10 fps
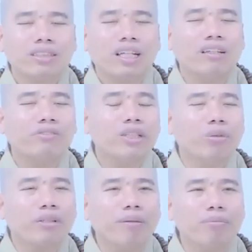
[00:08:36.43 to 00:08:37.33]
thì phải
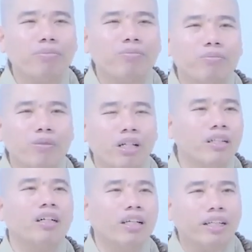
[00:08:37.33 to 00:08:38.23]
dùng cái
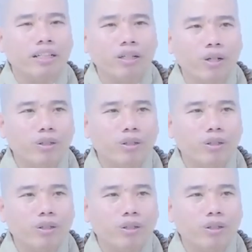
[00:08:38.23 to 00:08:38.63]
lửa để